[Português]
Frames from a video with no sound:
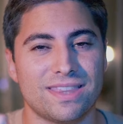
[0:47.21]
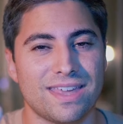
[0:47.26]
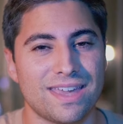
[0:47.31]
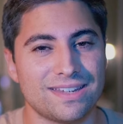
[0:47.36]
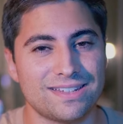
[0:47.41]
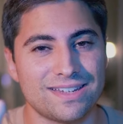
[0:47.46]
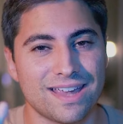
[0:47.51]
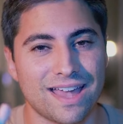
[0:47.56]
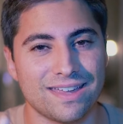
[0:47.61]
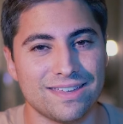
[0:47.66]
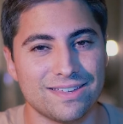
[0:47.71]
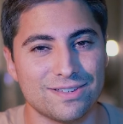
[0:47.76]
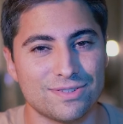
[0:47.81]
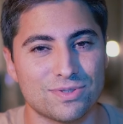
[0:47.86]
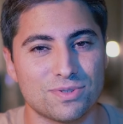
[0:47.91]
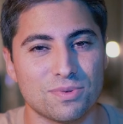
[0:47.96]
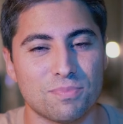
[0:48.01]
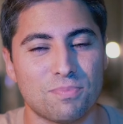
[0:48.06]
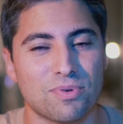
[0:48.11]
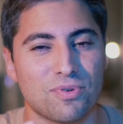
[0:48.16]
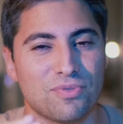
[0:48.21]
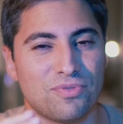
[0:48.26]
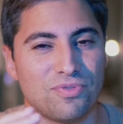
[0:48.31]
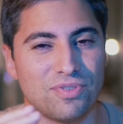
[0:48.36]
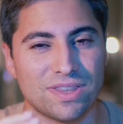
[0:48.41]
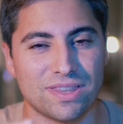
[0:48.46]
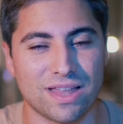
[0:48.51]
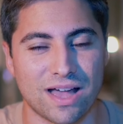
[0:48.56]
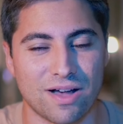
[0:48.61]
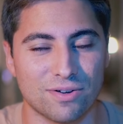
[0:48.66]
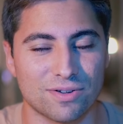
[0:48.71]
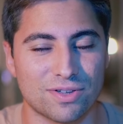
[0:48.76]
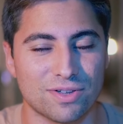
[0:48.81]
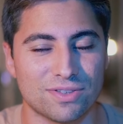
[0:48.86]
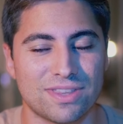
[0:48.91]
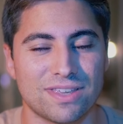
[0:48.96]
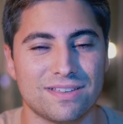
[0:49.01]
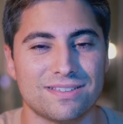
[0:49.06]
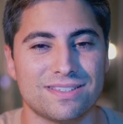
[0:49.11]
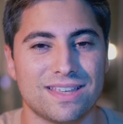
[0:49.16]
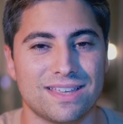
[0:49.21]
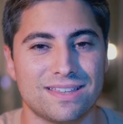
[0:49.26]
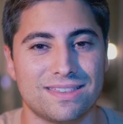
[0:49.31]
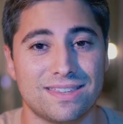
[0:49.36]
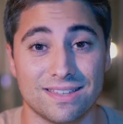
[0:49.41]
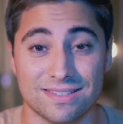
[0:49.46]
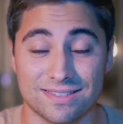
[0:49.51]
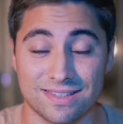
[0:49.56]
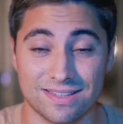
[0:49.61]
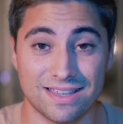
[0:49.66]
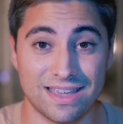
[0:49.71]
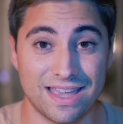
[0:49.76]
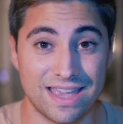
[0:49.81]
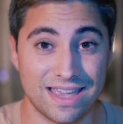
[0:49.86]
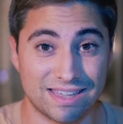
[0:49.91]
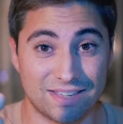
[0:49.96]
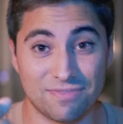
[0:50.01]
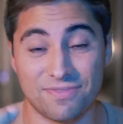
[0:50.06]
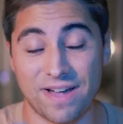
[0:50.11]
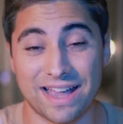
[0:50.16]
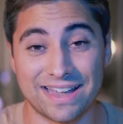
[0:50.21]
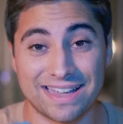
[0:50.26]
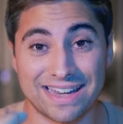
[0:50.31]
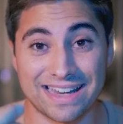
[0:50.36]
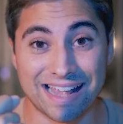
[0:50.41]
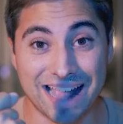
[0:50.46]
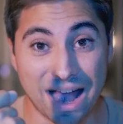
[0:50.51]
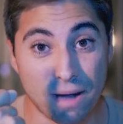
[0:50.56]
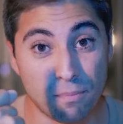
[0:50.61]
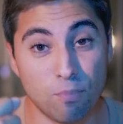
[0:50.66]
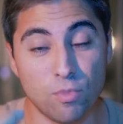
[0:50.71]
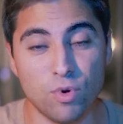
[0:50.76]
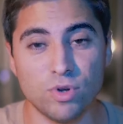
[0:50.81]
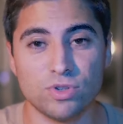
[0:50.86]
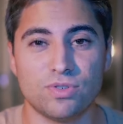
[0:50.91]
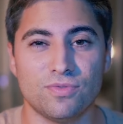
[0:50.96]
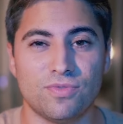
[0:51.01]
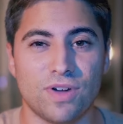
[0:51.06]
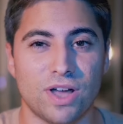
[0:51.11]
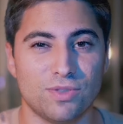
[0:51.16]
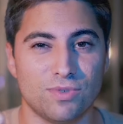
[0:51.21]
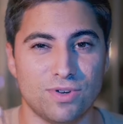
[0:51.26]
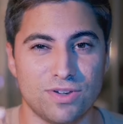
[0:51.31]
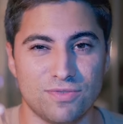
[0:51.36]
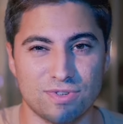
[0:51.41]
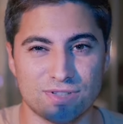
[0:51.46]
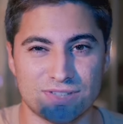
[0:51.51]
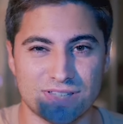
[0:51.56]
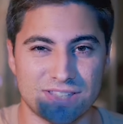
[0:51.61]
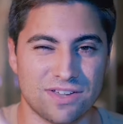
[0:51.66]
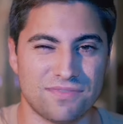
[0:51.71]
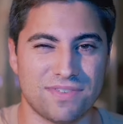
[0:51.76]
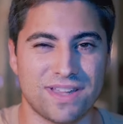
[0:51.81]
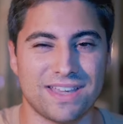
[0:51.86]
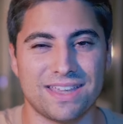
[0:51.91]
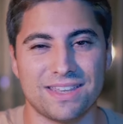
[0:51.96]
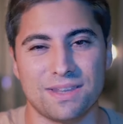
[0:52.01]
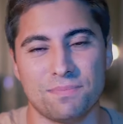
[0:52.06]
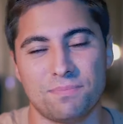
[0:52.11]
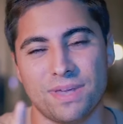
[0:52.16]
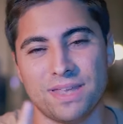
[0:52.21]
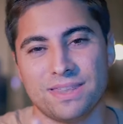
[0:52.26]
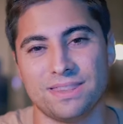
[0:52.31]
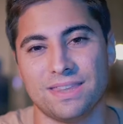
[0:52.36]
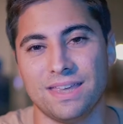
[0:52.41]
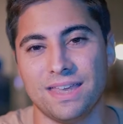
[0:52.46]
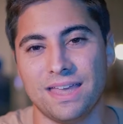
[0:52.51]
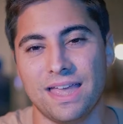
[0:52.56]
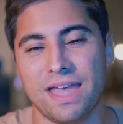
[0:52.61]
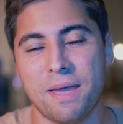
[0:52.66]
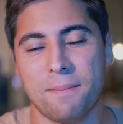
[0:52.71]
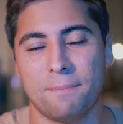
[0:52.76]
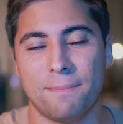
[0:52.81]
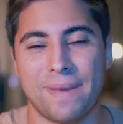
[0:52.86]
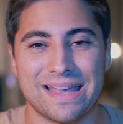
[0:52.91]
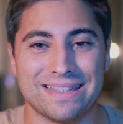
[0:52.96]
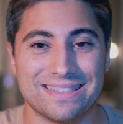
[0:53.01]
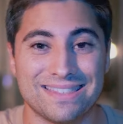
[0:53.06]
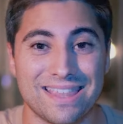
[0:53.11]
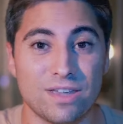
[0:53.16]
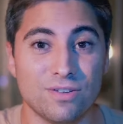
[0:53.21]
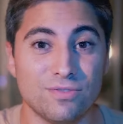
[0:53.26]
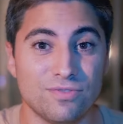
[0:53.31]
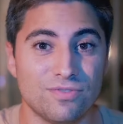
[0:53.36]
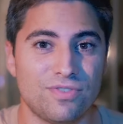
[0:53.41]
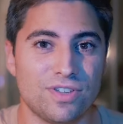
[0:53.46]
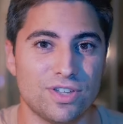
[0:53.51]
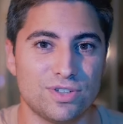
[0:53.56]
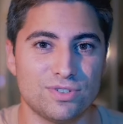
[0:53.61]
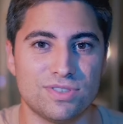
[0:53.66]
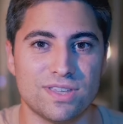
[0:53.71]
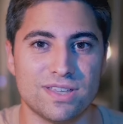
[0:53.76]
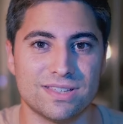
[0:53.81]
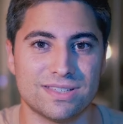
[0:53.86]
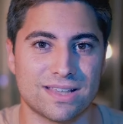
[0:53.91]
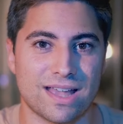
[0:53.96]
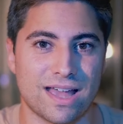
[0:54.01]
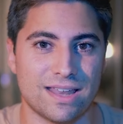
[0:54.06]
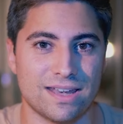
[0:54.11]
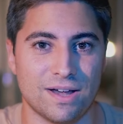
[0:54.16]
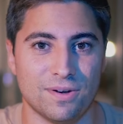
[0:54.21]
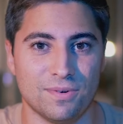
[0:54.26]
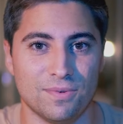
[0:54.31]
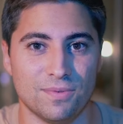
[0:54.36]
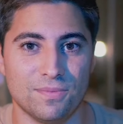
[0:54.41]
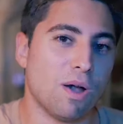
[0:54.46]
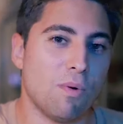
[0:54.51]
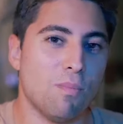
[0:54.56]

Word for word: deixa isso para o final que eu tenho certeza que vai agregar muito valor e você não vai querer perder mais nenhum vídeo desse canal.